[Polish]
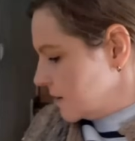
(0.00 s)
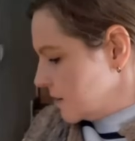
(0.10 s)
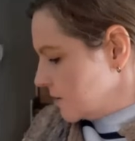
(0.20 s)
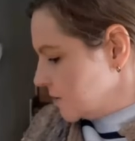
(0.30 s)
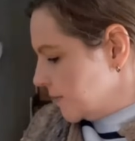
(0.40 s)

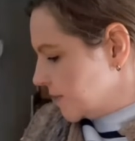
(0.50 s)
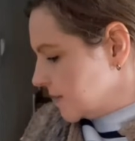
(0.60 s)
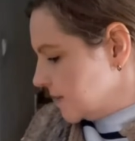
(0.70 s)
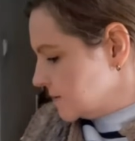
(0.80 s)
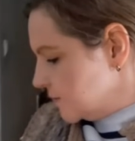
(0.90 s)
No dobra,
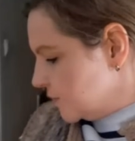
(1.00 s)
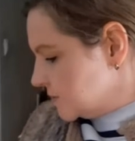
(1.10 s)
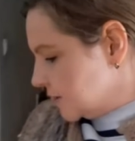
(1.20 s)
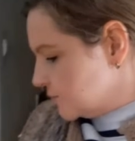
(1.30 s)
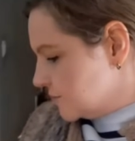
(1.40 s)
dla co po
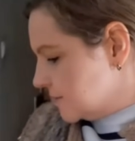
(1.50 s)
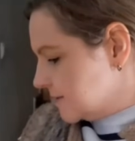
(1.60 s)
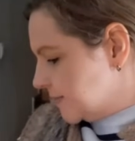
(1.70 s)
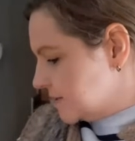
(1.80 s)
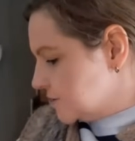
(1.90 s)
niektórych
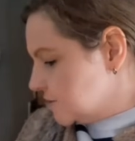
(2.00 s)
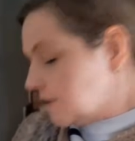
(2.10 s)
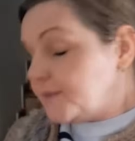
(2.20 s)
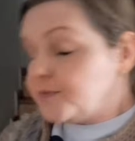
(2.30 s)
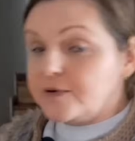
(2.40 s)
to będzie
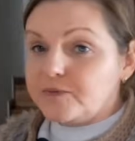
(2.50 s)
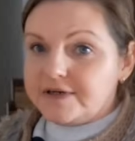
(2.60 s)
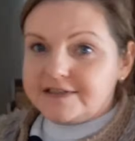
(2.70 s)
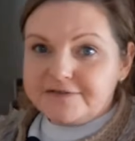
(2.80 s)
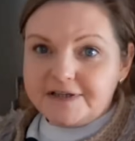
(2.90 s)
ciepło, bo
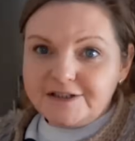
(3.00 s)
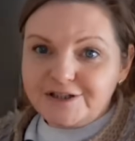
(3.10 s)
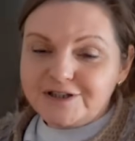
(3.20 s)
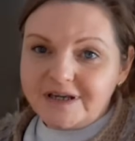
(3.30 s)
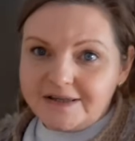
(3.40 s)
jest
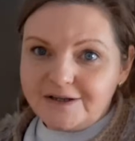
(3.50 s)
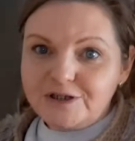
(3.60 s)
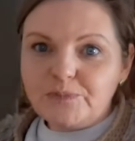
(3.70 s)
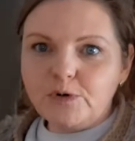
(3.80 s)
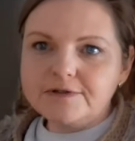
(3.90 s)

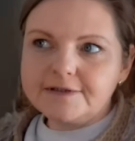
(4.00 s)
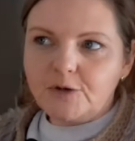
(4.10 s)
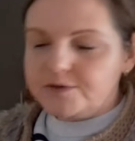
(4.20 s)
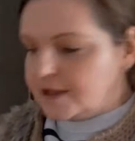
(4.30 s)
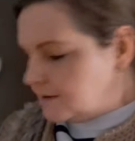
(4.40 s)
21,5
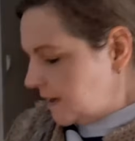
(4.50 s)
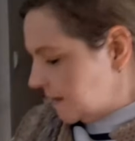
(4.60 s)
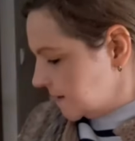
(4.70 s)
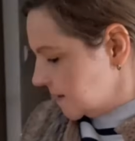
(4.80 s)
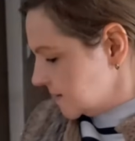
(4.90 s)
stopnia, no
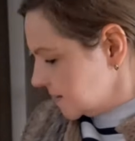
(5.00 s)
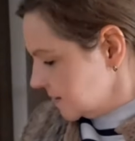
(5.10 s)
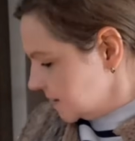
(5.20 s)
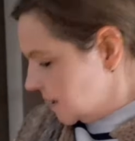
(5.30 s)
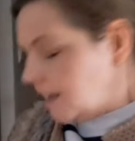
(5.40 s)
ale dla
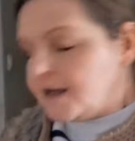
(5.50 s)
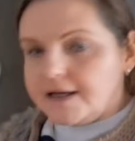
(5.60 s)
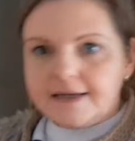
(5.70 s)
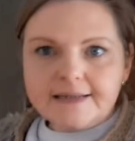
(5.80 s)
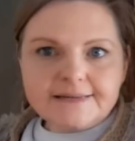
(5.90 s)
takich
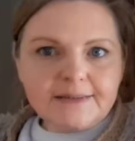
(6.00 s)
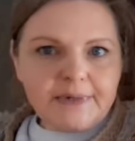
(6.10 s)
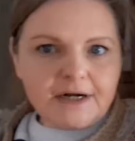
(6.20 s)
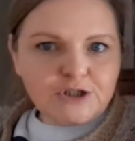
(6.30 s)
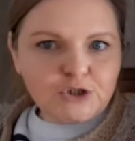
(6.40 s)

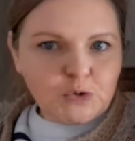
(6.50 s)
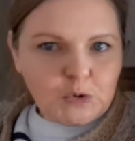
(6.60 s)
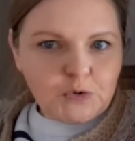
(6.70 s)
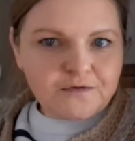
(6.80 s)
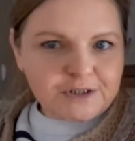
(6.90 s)

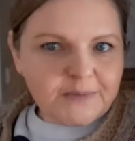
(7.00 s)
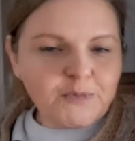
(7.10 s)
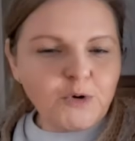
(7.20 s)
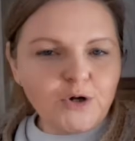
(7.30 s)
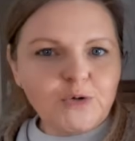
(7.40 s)
zmarzluchów
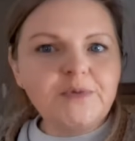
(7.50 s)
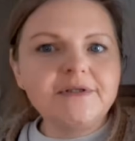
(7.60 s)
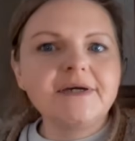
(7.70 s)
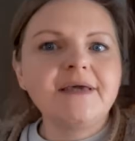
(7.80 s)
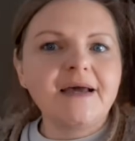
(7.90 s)

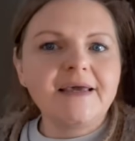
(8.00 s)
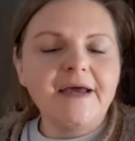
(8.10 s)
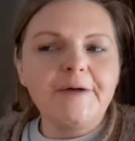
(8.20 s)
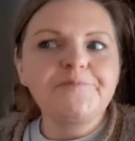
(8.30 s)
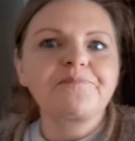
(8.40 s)
ciepłolubnych jak
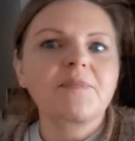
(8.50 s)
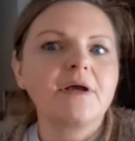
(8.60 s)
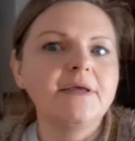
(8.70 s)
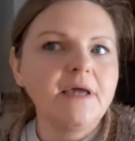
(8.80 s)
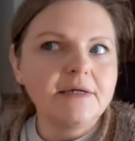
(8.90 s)
ja
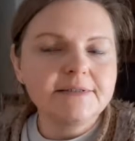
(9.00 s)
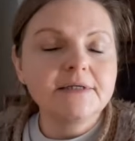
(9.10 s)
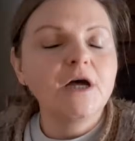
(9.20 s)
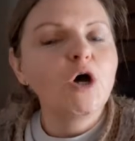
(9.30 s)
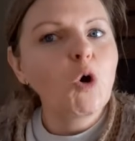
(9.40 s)

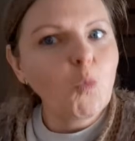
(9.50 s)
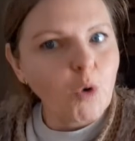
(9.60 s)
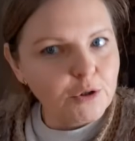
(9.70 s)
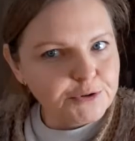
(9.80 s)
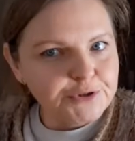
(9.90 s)
jest
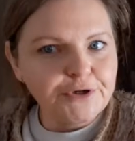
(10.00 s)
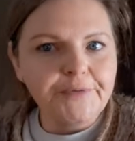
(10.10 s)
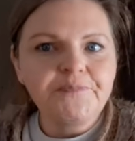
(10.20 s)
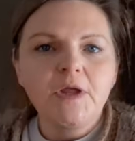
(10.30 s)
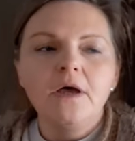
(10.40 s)

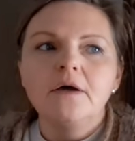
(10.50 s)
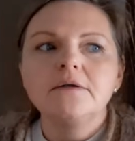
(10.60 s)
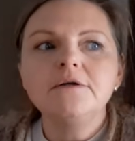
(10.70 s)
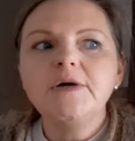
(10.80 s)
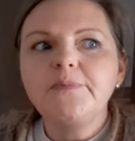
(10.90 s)
chłodno.
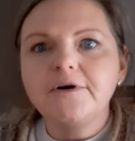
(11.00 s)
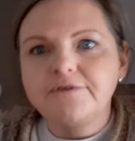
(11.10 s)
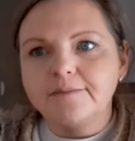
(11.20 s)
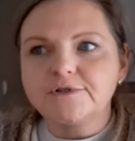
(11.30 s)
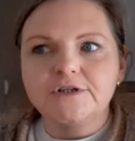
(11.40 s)
No nie
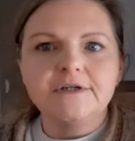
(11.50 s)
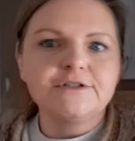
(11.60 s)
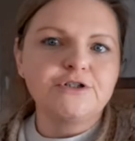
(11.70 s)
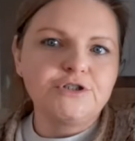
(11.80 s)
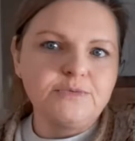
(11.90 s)
powiem, że
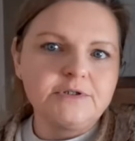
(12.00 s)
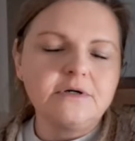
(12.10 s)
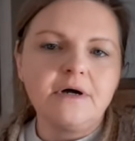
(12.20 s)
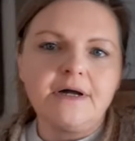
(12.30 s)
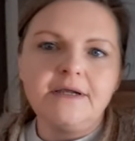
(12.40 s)
jest
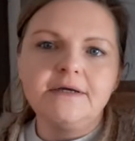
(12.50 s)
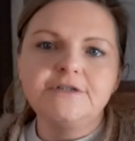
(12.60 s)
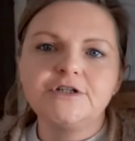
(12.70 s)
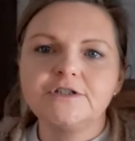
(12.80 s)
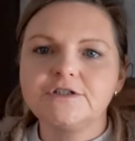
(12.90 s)
zimno, ale
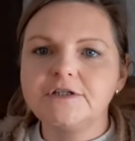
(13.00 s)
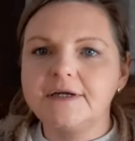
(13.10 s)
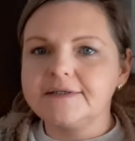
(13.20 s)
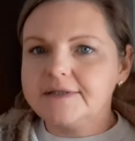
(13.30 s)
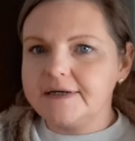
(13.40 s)
gdzieś
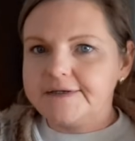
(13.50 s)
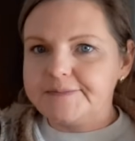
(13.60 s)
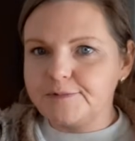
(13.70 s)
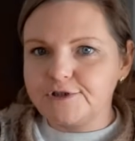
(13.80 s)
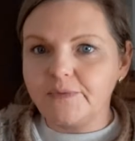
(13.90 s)
jednak
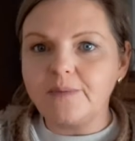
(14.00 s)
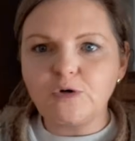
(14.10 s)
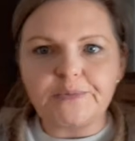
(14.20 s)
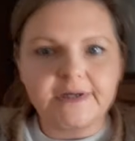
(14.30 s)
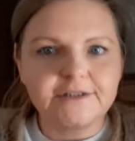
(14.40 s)

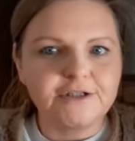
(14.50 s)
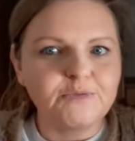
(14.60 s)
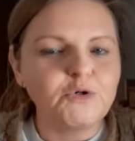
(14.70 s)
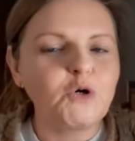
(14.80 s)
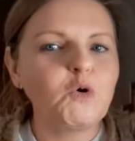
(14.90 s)
musiałam ubrać
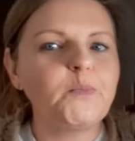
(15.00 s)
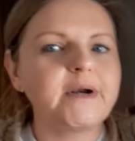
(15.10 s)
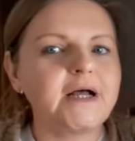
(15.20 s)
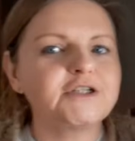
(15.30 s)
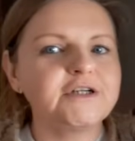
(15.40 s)
ten mój
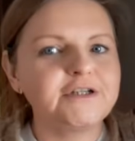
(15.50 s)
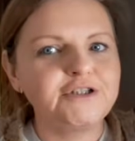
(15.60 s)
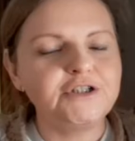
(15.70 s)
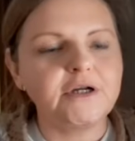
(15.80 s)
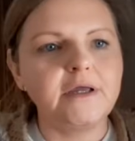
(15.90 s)
kubraczek
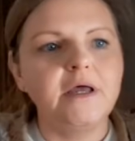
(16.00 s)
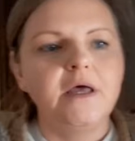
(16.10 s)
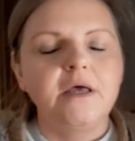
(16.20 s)
dzisiaj.